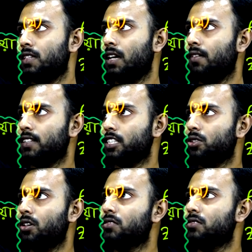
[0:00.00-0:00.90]
দেওয়া আছে
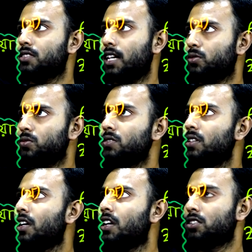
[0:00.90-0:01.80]
শঙ্কর ধাতু
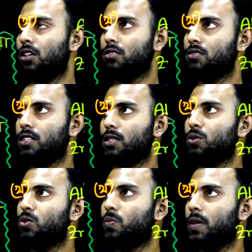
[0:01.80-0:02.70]
সংকর
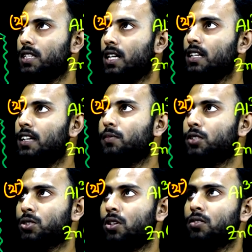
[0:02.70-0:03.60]
ধাতুর উপাদান এবং
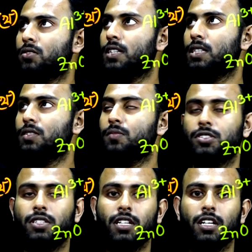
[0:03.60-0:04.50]
সংকর ধাতুর
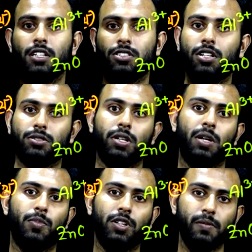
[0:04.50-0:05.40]
মধ্যে শতকরা
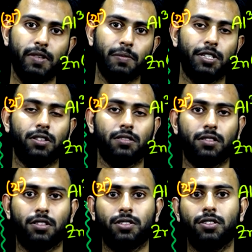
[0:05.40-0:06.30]
পরিমাণ বা
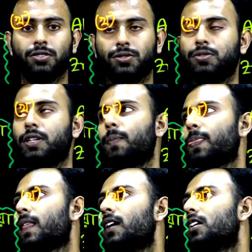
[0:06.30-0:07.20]
শতকরা সংযুতি
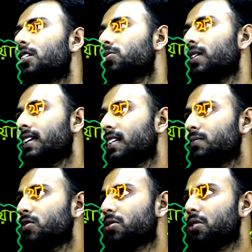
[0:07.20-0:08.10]
তো এখানে
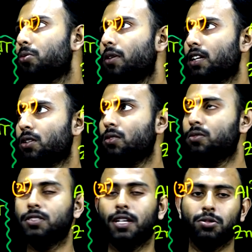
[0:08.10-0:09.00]
মূলত দুইটা
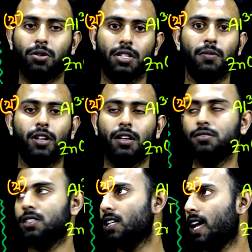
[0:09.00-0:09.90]
সংকর ধাতুর কথা বলা
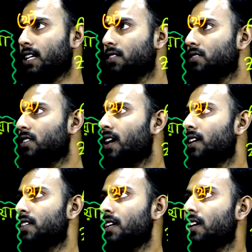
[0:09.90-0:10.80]
হচ্ছে একটা হচ্ছে কি
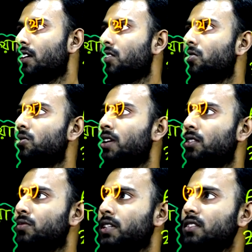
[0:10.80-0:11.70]
আছে
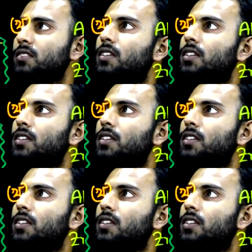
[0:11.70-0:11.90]
ডুরালুমিন